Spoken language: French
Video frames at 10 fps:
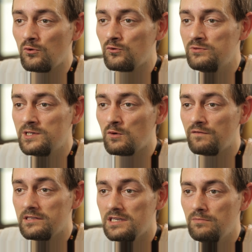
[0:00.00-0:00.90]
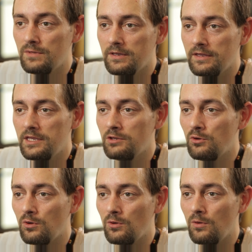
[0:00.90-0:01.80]
nous étions victimes et
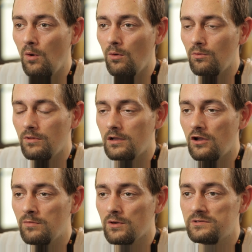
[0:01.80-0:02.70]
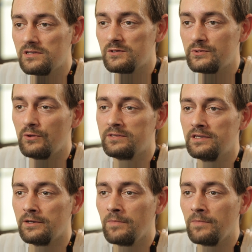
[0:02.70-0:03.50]
on a quand même réussi à s'en sortir.